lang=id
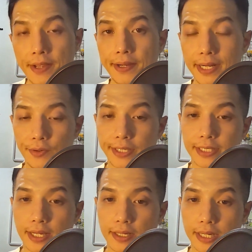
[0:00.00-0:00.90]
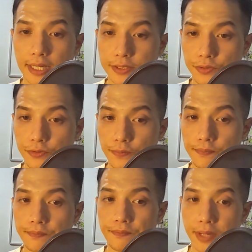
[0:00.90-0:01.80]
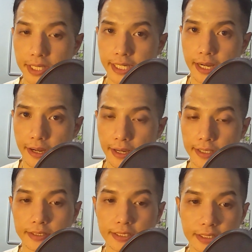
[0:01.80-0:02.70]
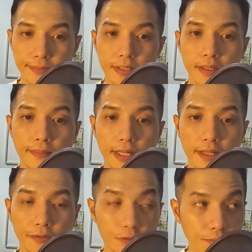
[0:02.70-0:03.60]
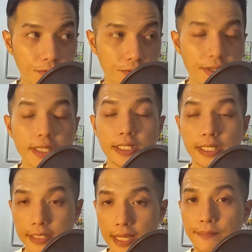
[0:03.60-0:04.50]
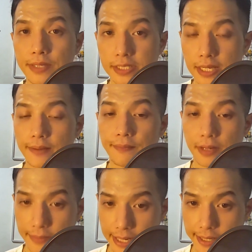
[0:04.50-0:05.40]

Kalau kita nggak cukup BCA, sistem kekebalan tubuh kita bisa melemah